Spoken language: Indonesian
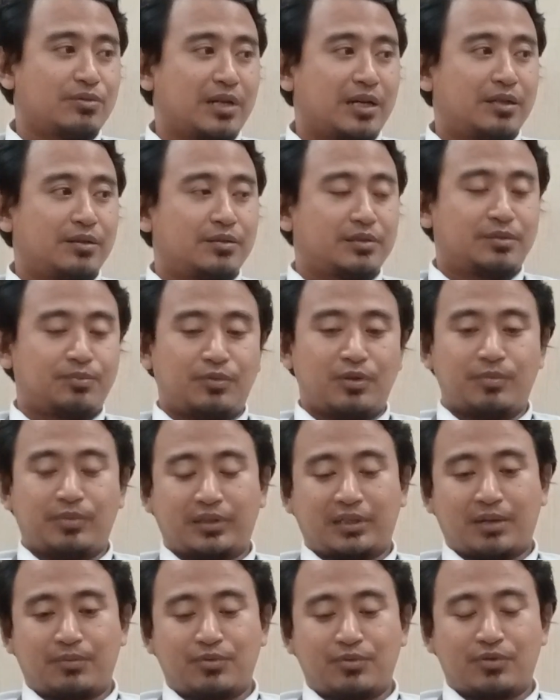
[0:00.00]
juga
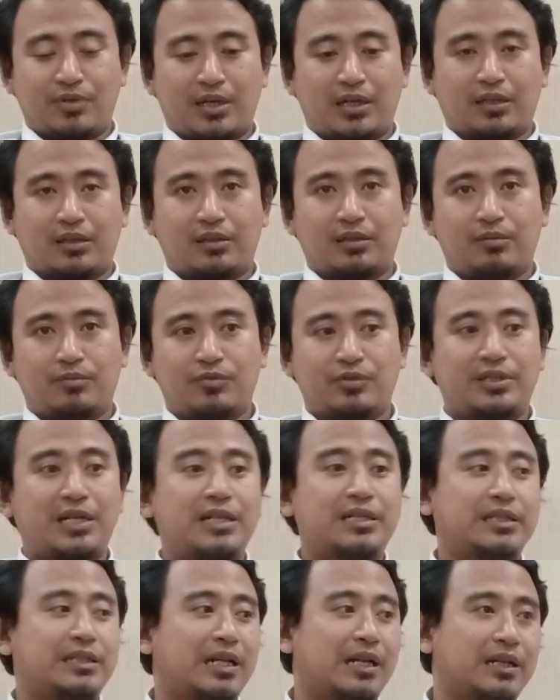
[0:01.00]
berbongkar-bongkar kemudian
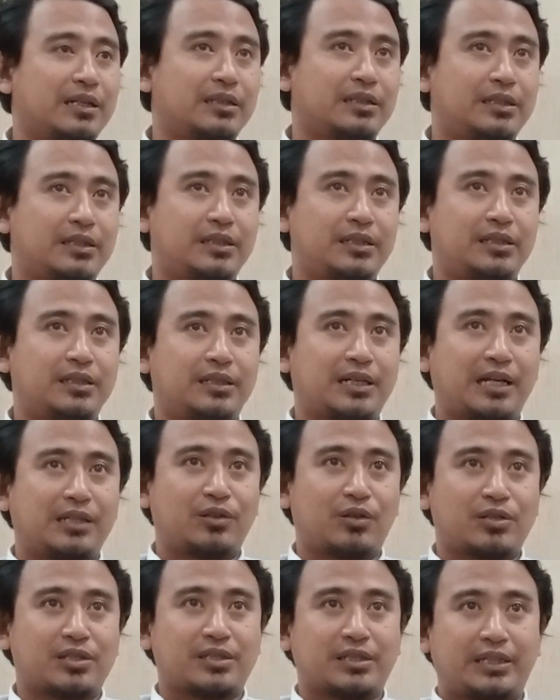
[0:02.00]
di, di
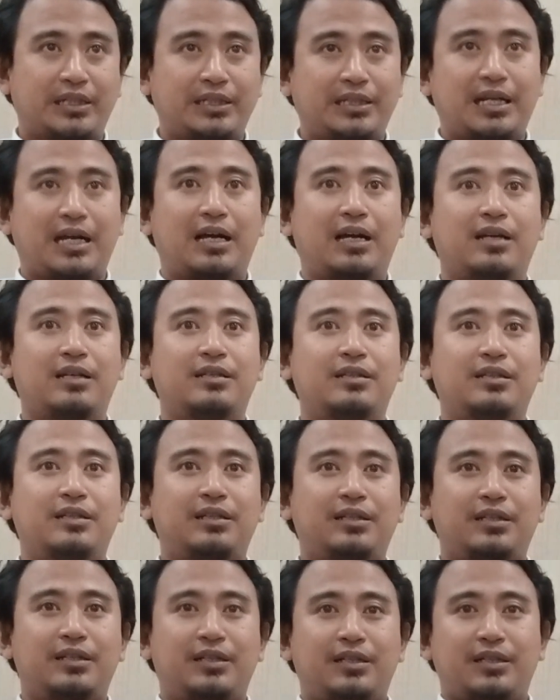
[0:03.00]
kantor kita
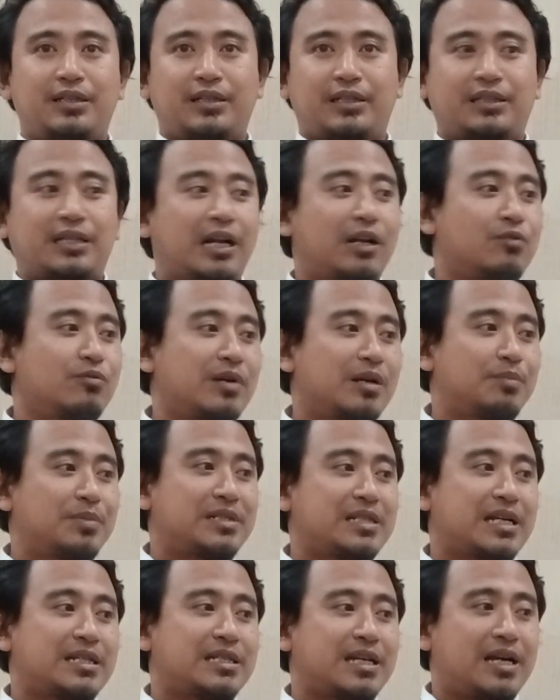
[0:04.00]
kita lakukan
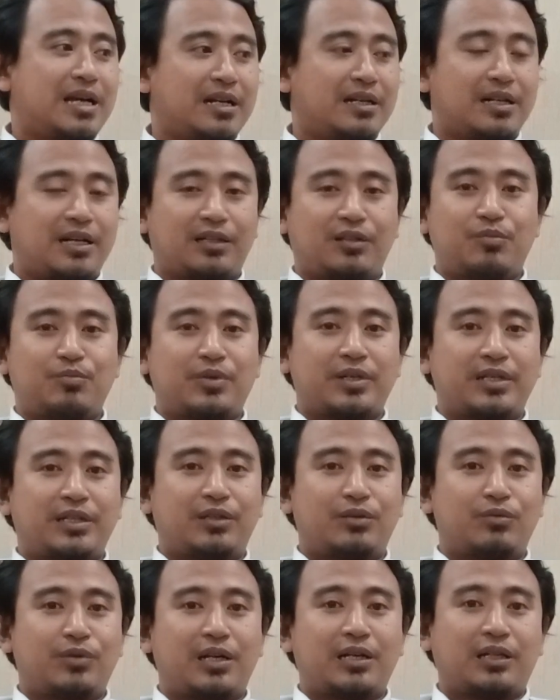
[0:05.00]
pecacaan atau
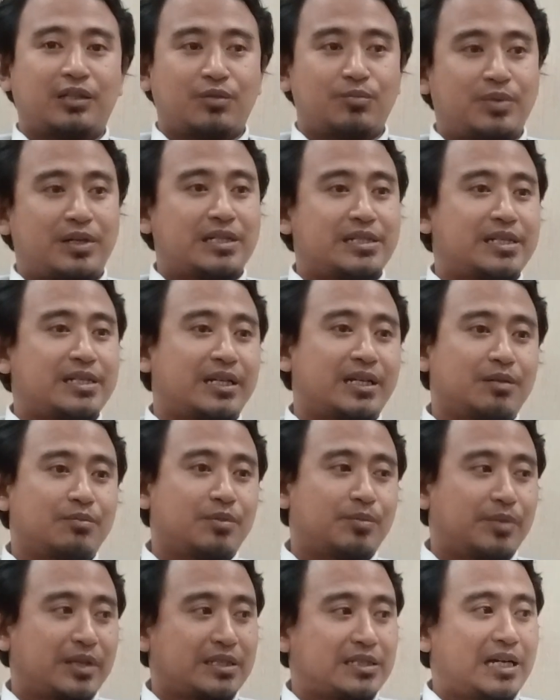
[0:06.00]
penghitungan atau pengecekan
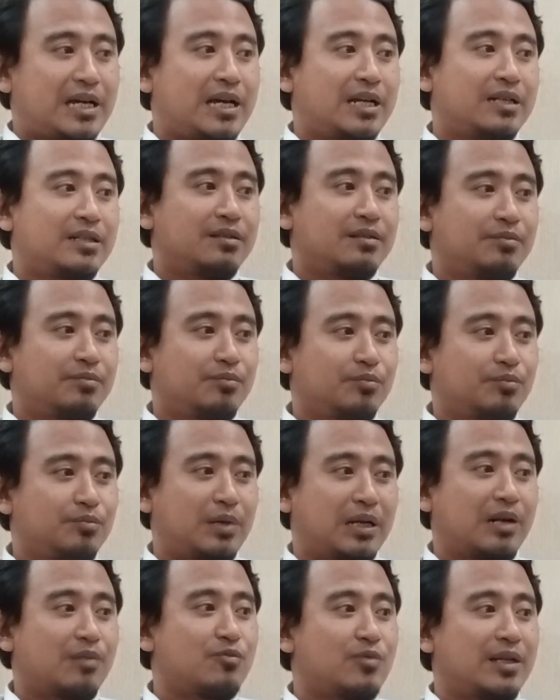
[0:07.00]
pemeriksaan
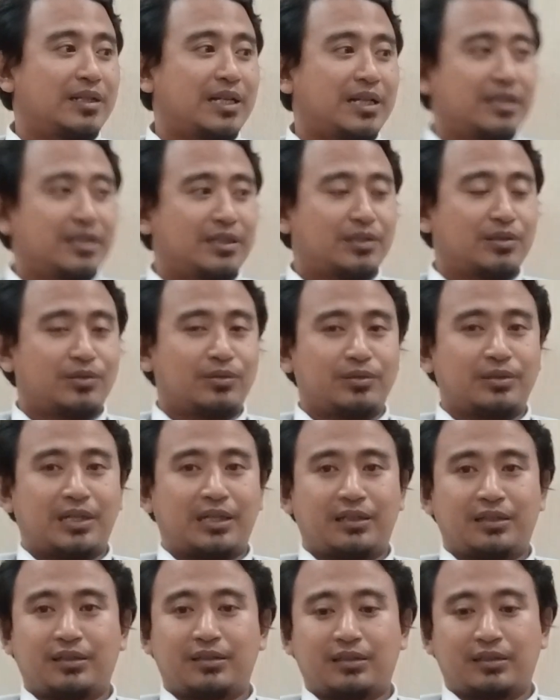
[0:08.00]
barang muatan itu
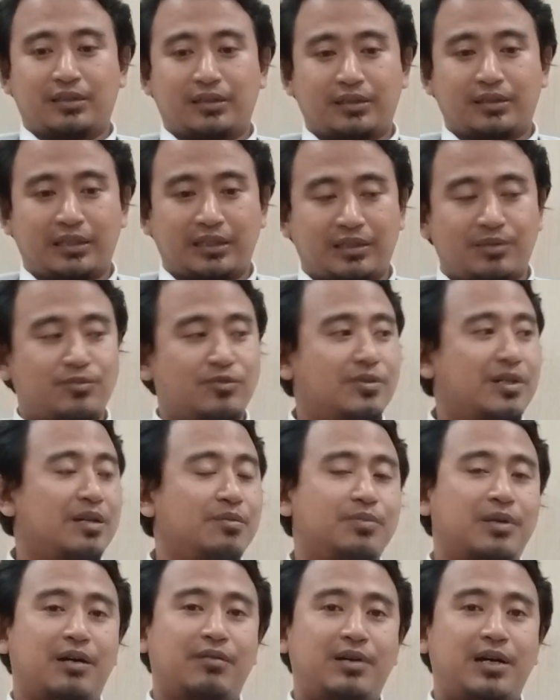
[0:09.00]
dan ditemukan
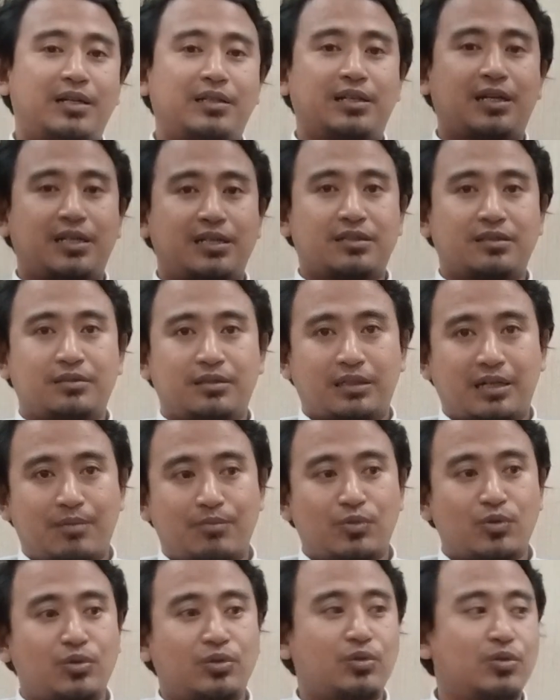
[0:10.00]
bahwa ada
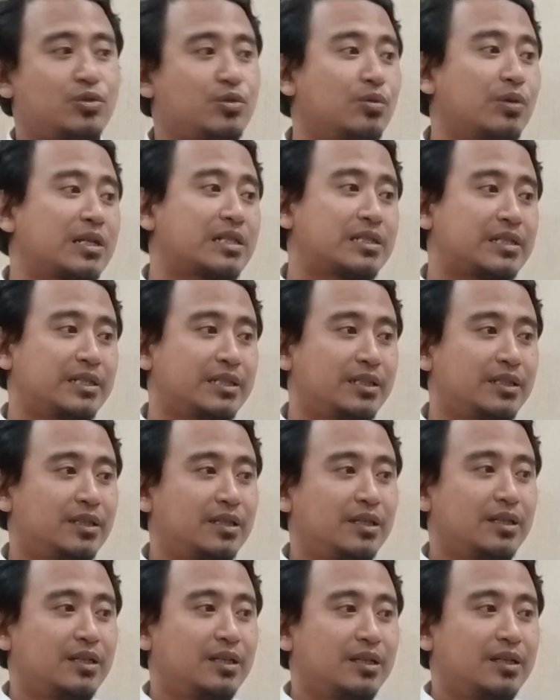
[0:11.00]
67 resi
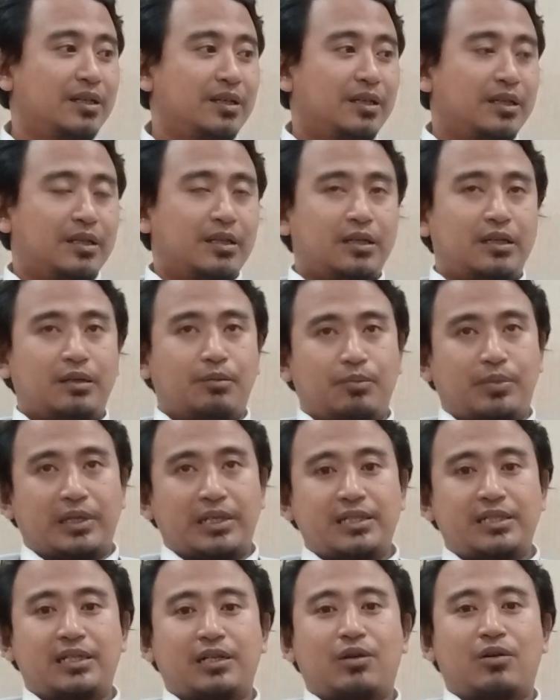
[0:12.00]

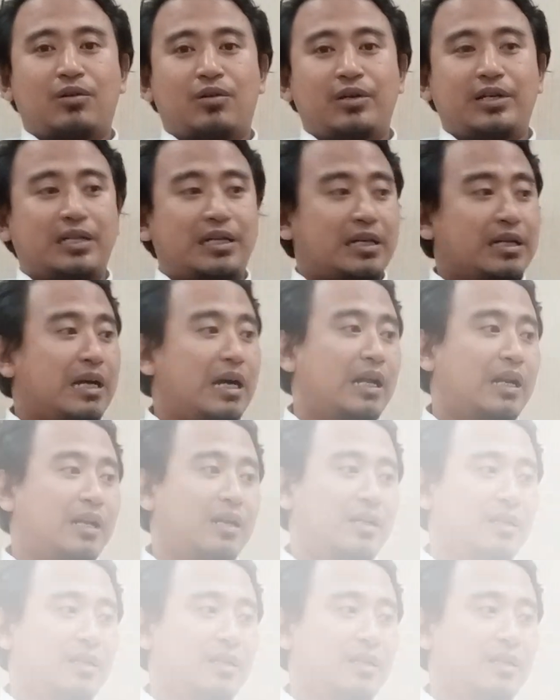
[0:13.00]
berisi rokok ilegal